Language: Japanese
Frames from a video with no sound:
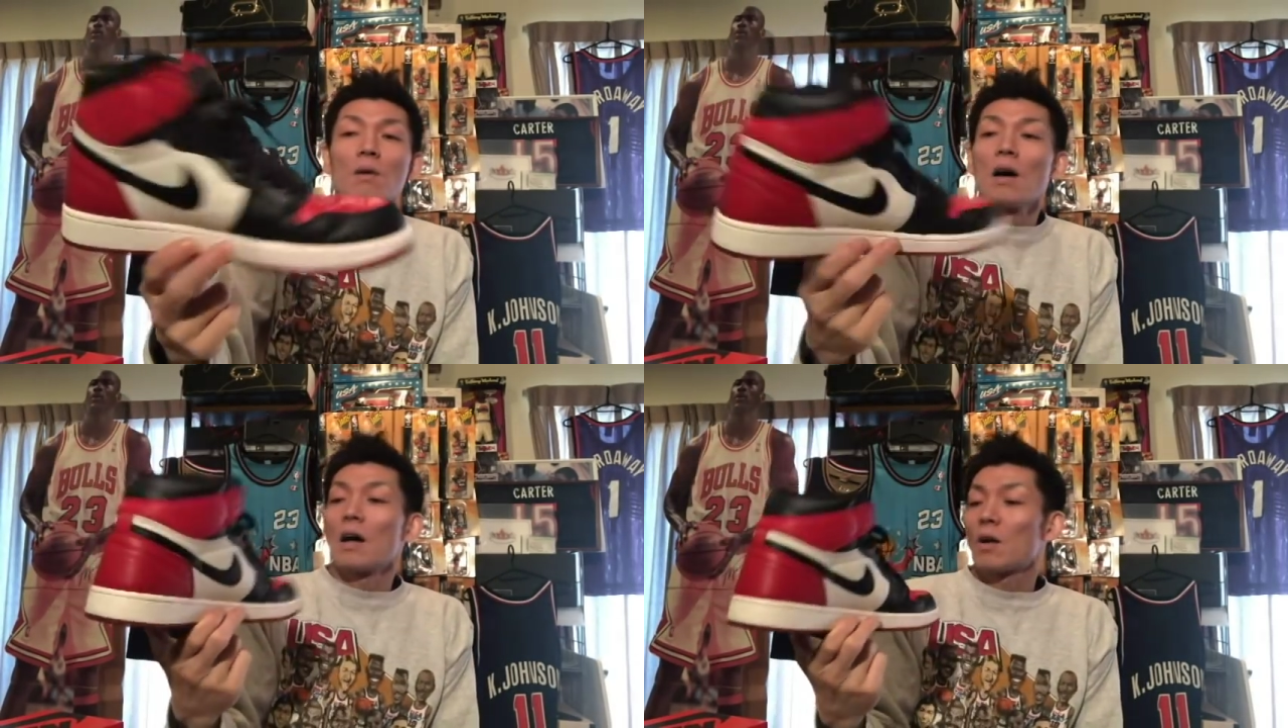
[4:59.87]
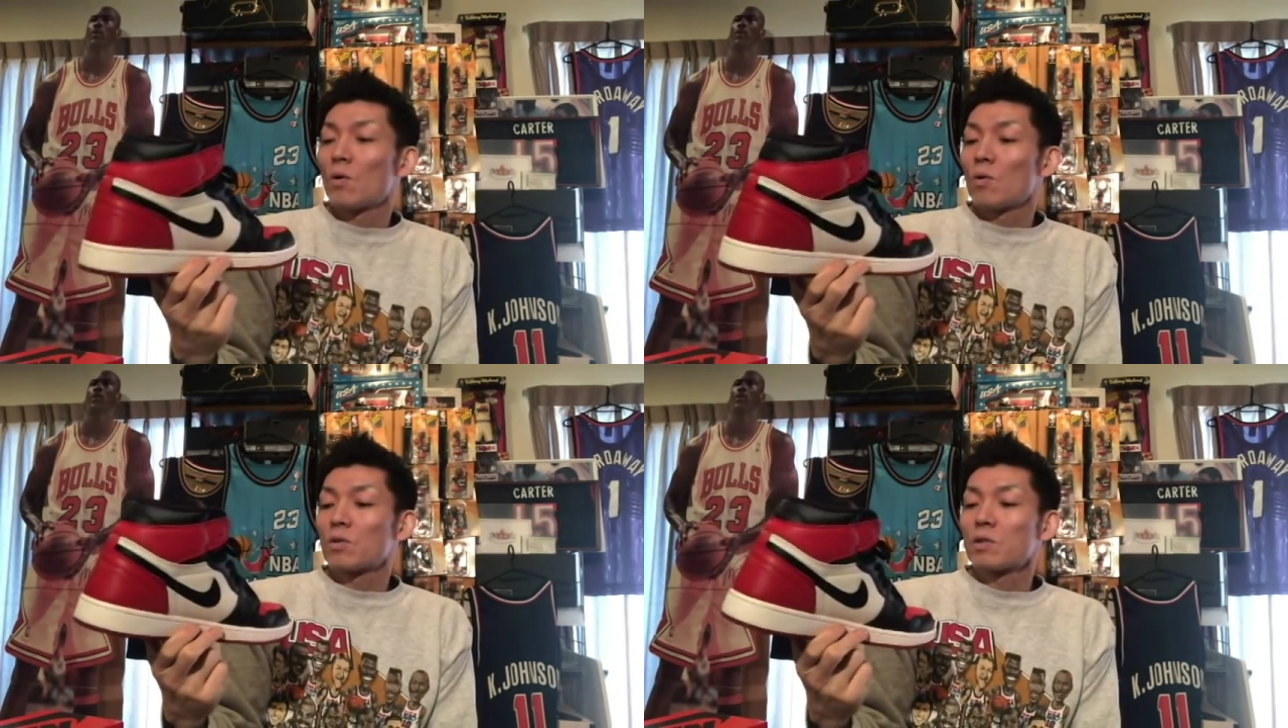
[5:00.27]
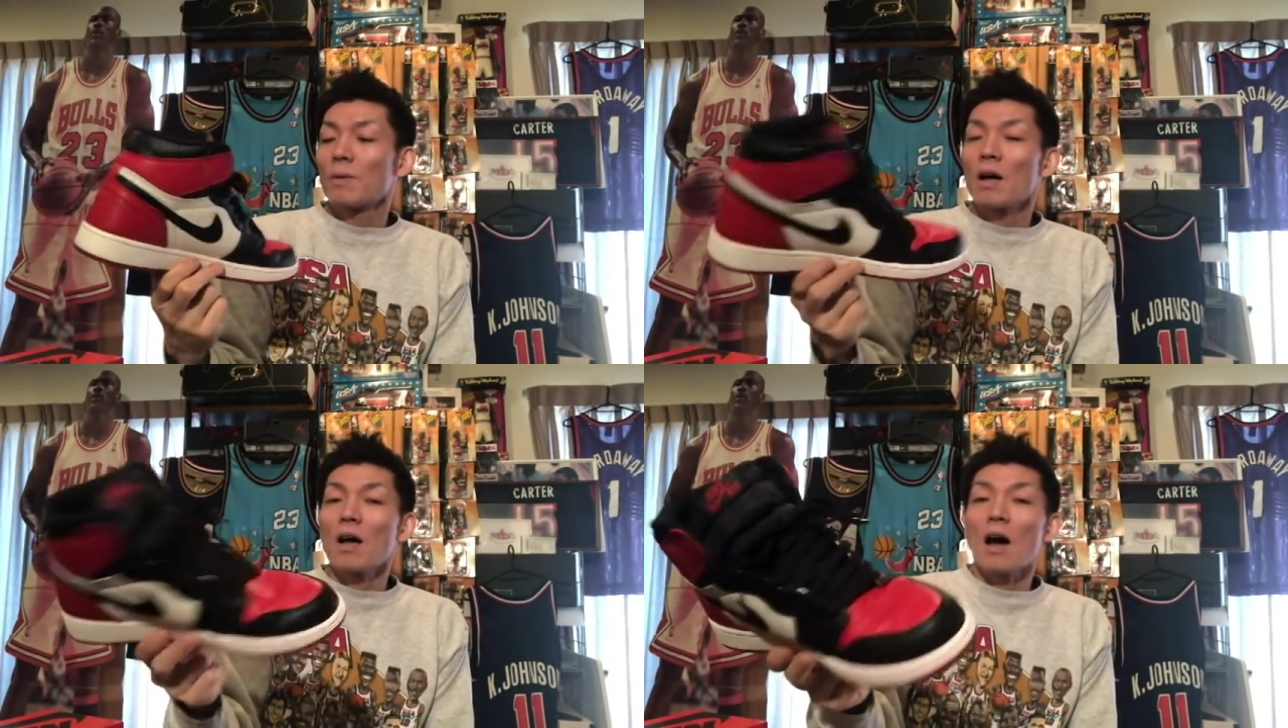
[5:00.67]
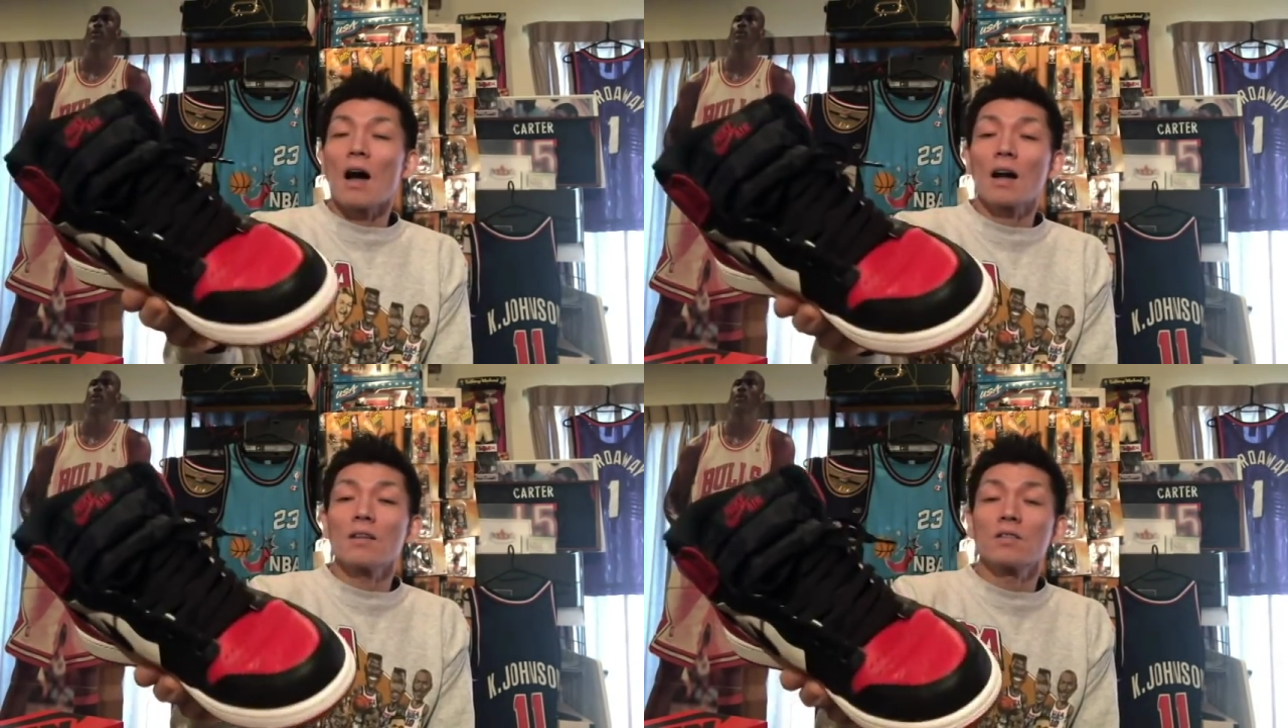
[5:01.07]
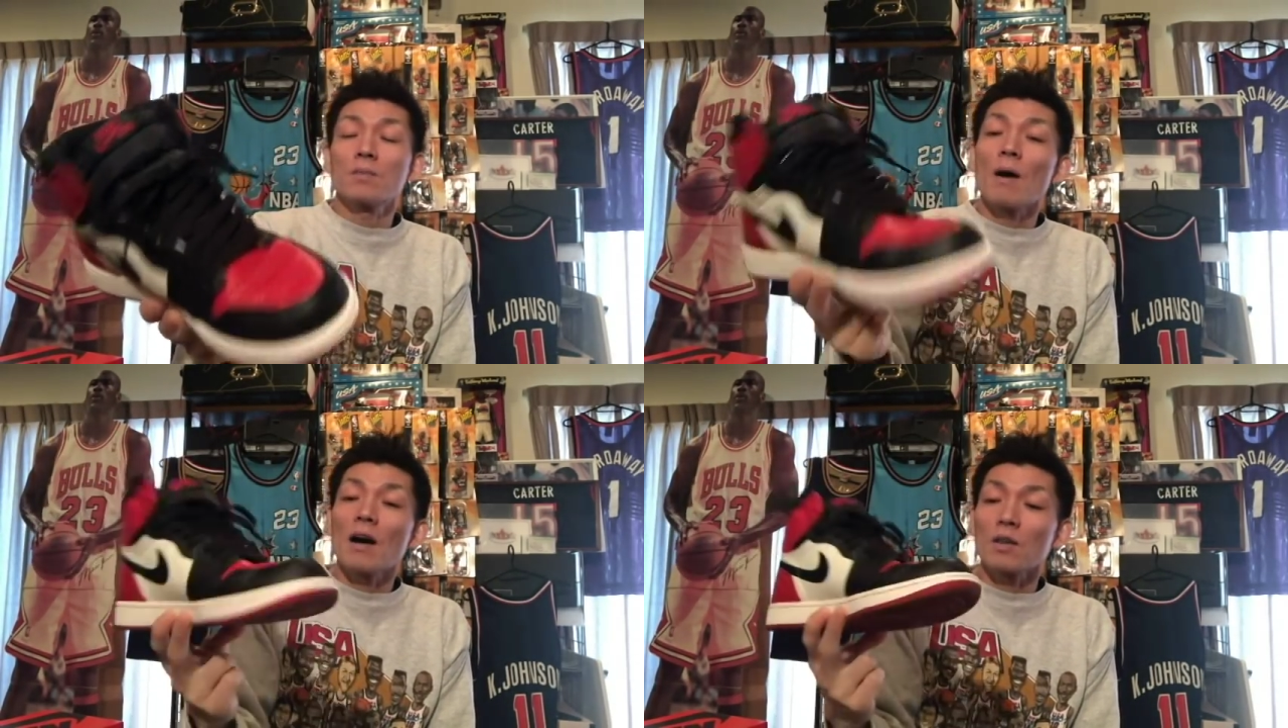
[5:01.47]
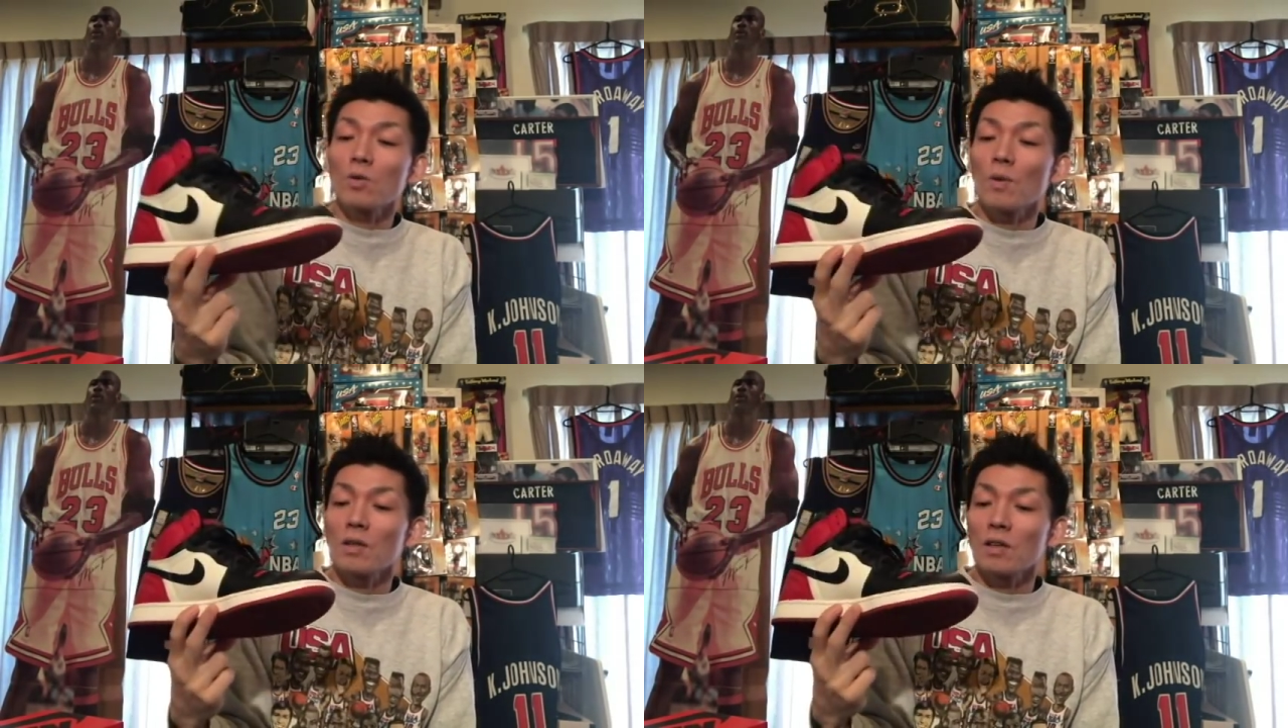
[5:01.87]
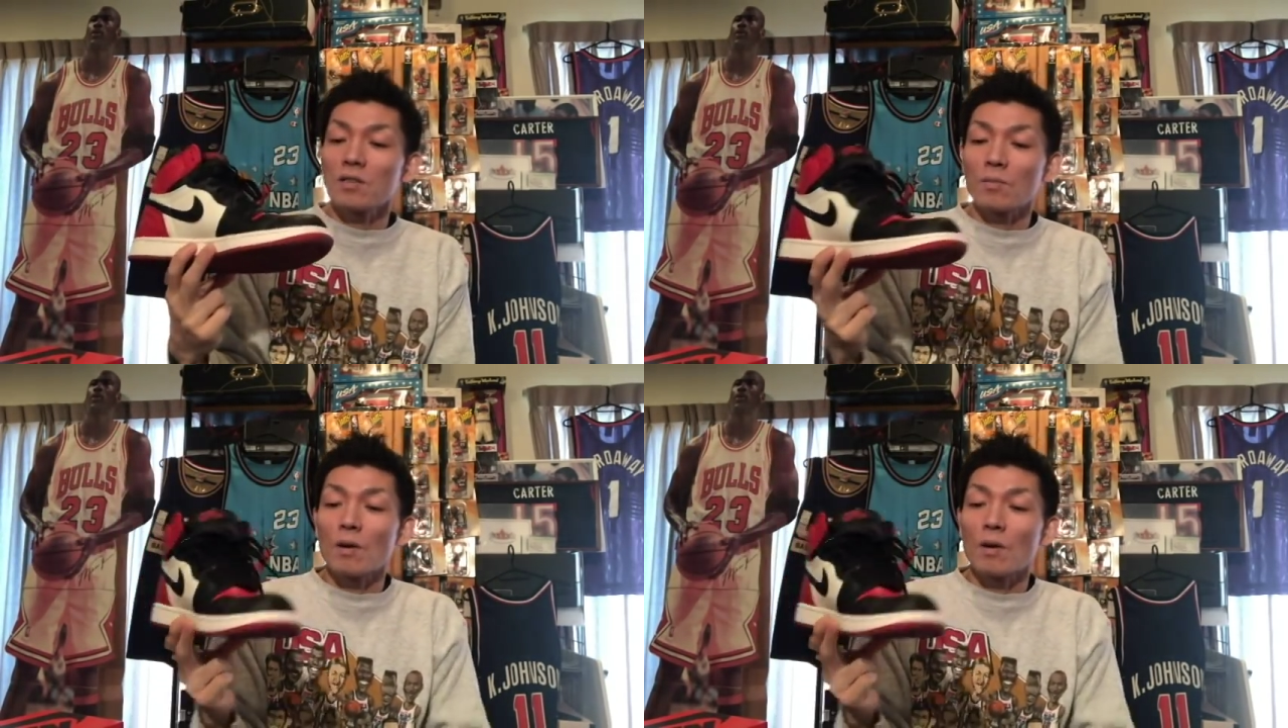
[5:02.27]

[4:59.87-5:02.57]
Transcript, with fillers: あの妻赤、妻赤と言われてるやつなんです